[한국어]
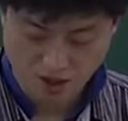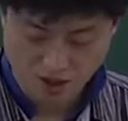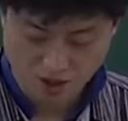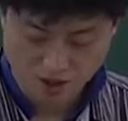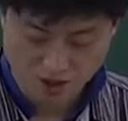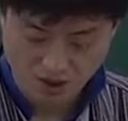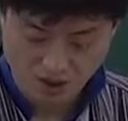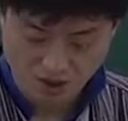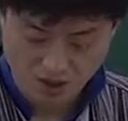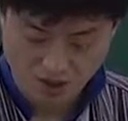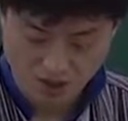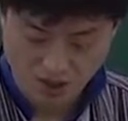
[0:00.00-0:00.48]

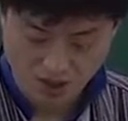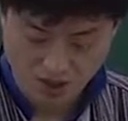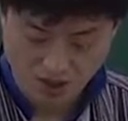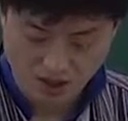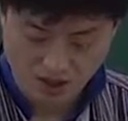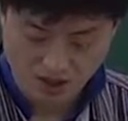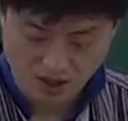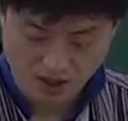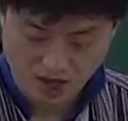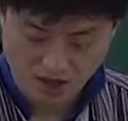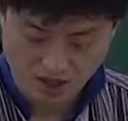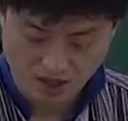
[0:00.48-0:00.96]

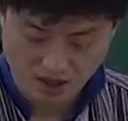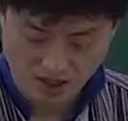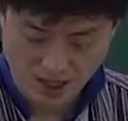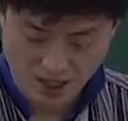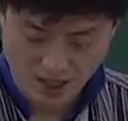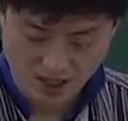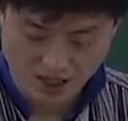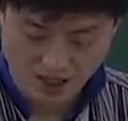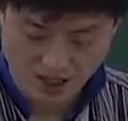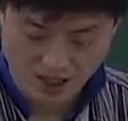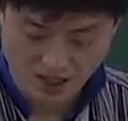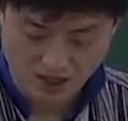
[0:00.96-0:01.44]
그런데 얘는
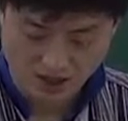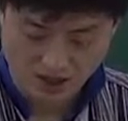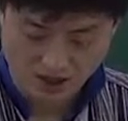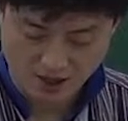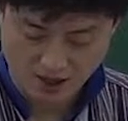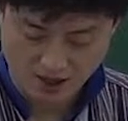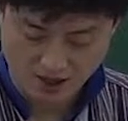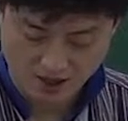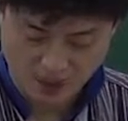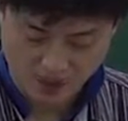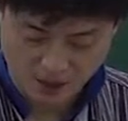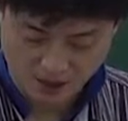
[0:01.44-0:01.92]
아니야.
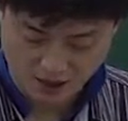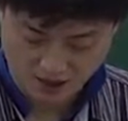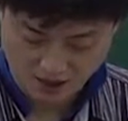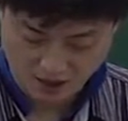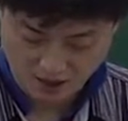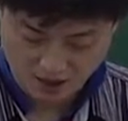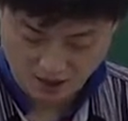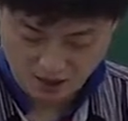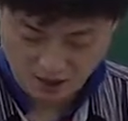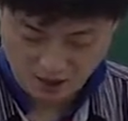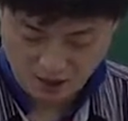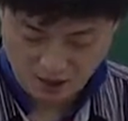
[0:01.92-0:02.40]

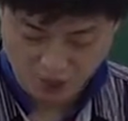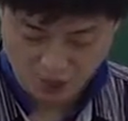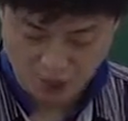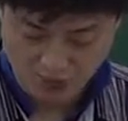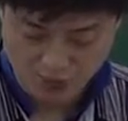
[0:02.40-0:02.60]
요